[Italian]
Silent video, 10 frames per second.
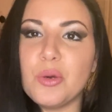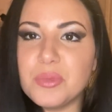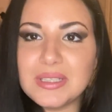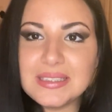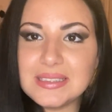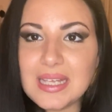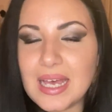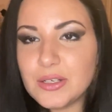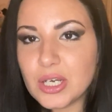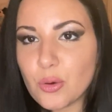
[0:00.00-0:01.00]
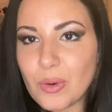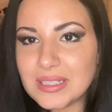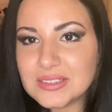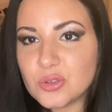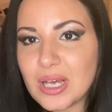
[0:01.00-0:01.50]
mio desiderio è
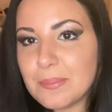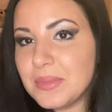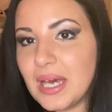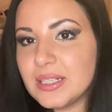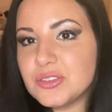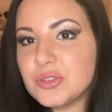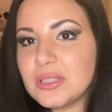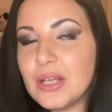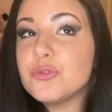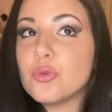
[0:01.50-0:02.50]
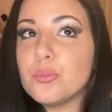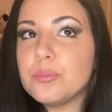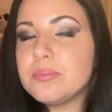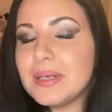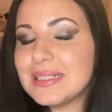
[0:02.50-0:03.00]
questo, cambiare
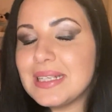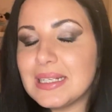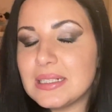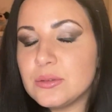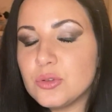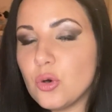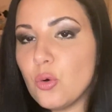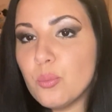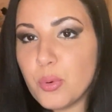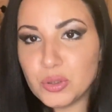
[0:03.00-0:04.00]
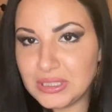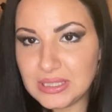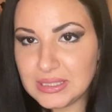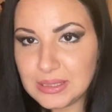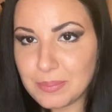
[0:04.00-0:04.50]
soltanto perdendo un po'
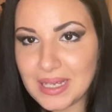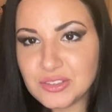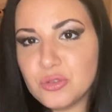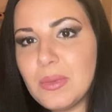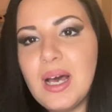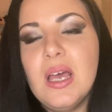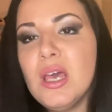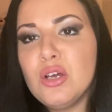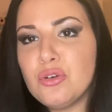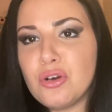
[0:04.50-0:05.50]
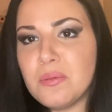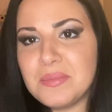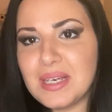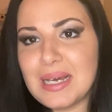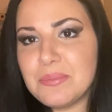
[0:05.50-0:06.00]
di, di peso ma non
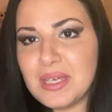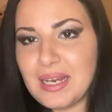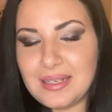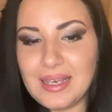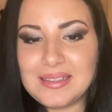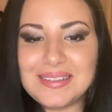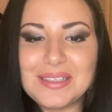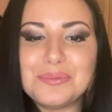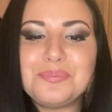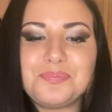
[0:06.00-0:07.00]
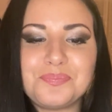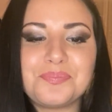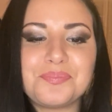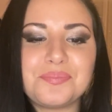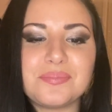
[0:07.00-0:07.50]
cambiare niente.
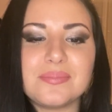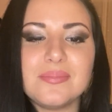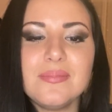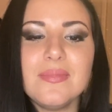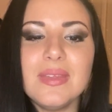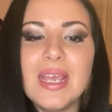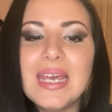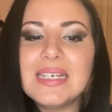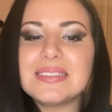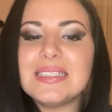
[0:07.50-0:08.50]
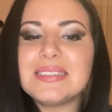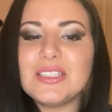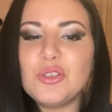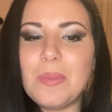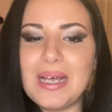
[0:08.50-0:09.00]

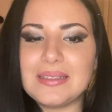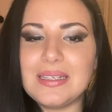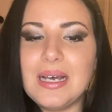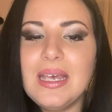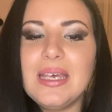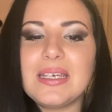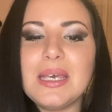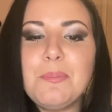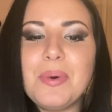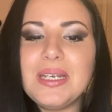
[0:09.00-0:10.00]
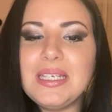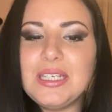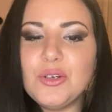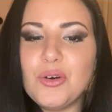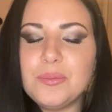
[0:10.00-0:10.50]
Sesta domanda, che
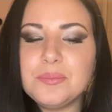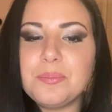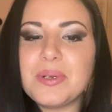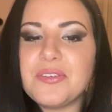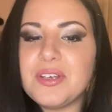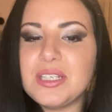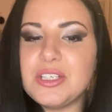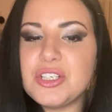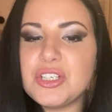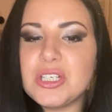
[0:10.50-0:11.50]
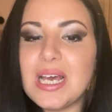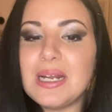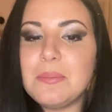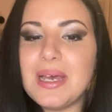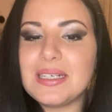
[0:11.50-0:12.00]
panino preferisci
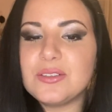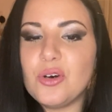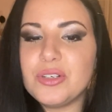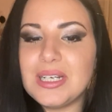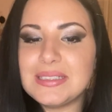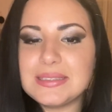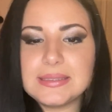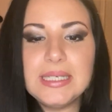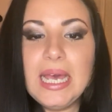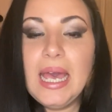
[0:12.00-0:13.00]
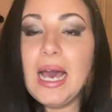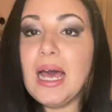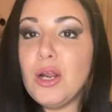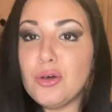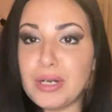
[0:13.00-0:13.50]
al McDonald's?
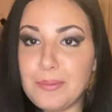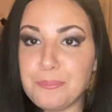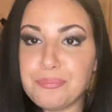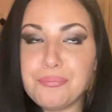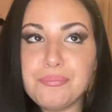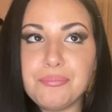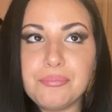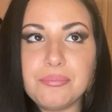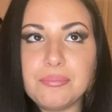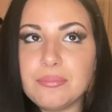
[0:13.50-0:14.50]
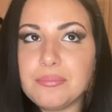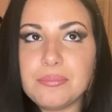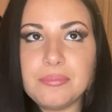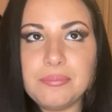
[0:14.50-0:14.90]
Allora, mh, mm,